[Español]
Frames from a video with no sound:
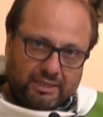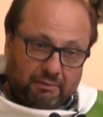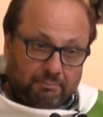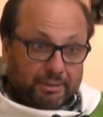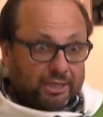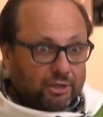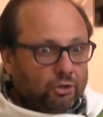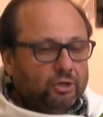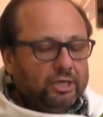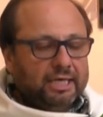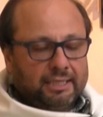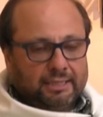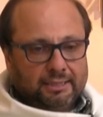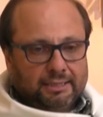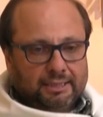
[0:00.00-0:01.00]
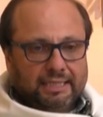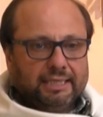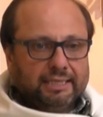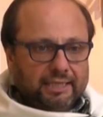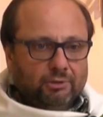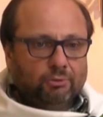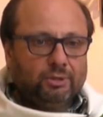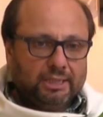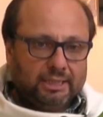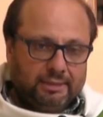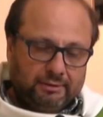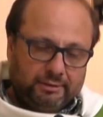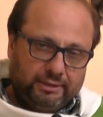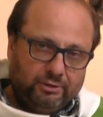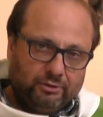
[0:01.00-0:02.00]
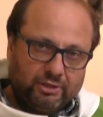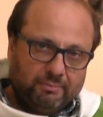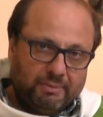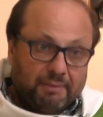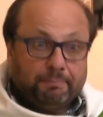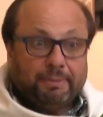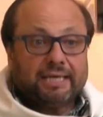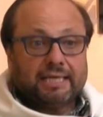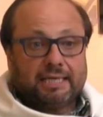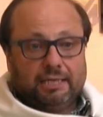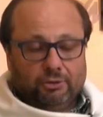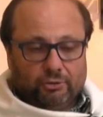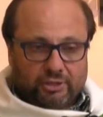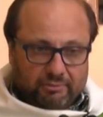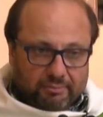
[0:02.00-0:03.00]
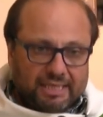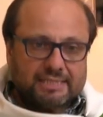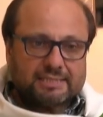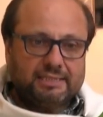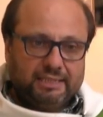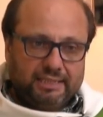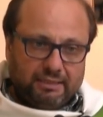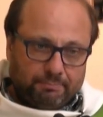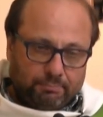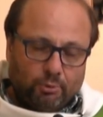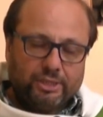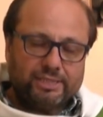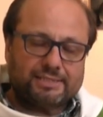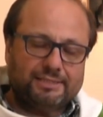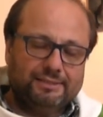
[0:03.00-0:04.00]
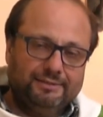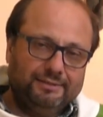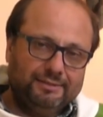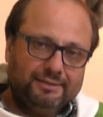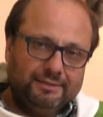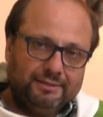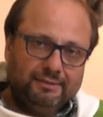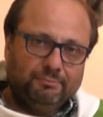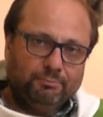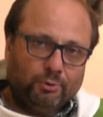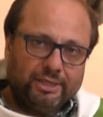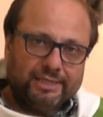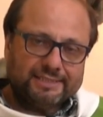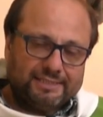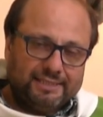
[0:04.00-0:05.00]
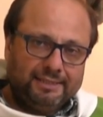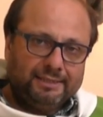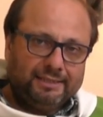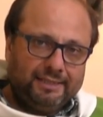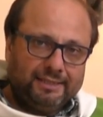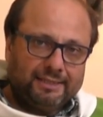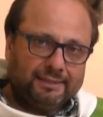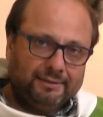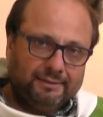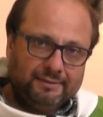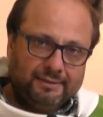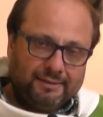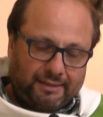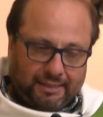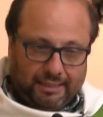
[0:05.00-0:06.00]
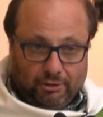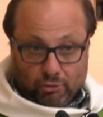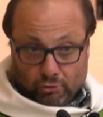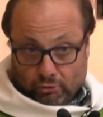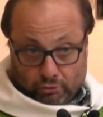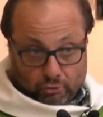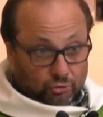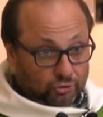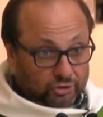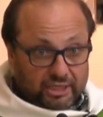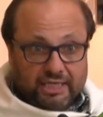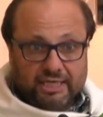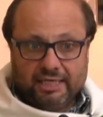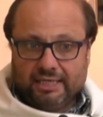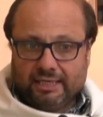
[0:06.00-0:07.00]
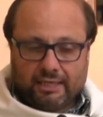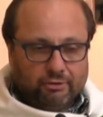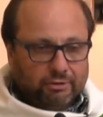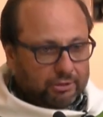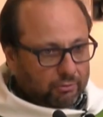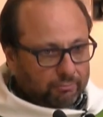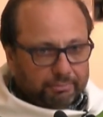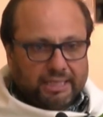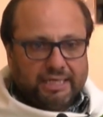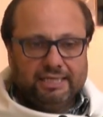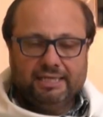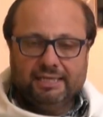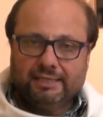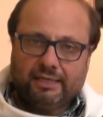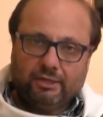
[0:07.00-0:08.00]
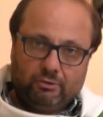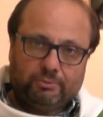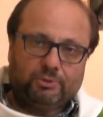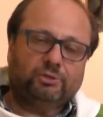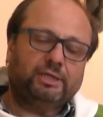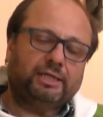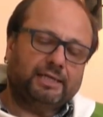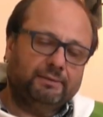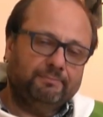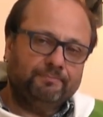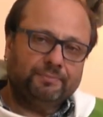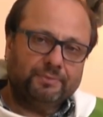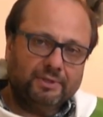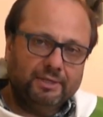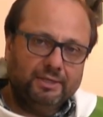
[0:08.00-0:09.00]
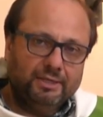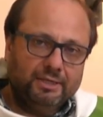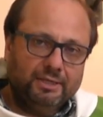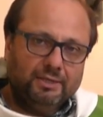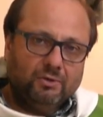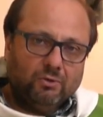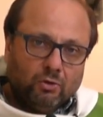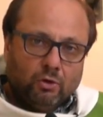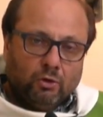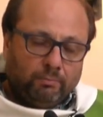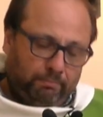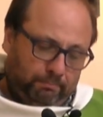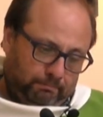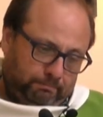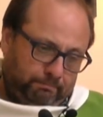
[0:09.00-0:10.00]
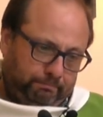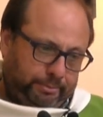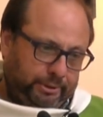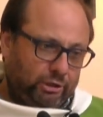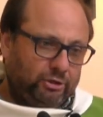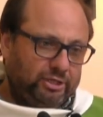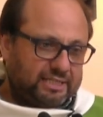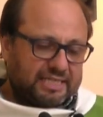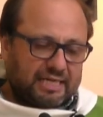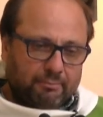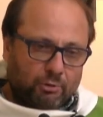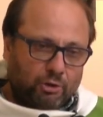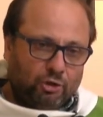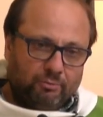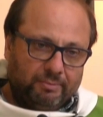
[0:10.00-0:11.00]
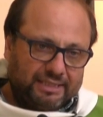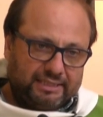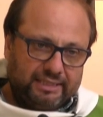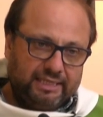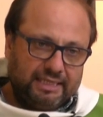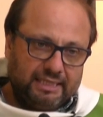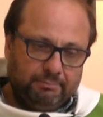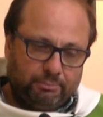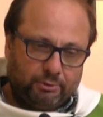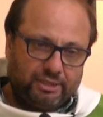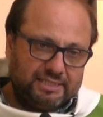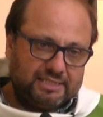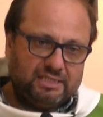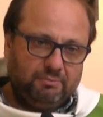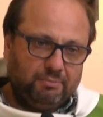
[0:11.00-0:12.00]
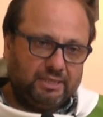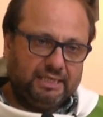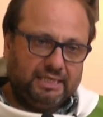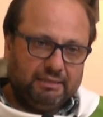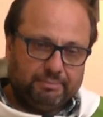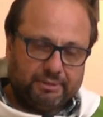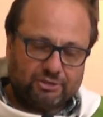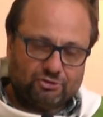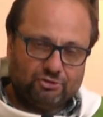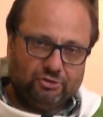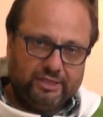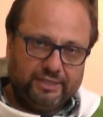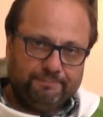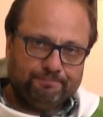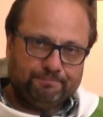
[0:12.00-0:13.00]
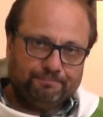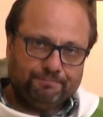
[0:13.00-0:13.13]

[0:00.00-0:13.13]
que perdona la deuda de los demás para que los demás después puedan sentir que lo contienen, que lo acompañan, que lo protegen, o priorizamos lo material por encima de la persona.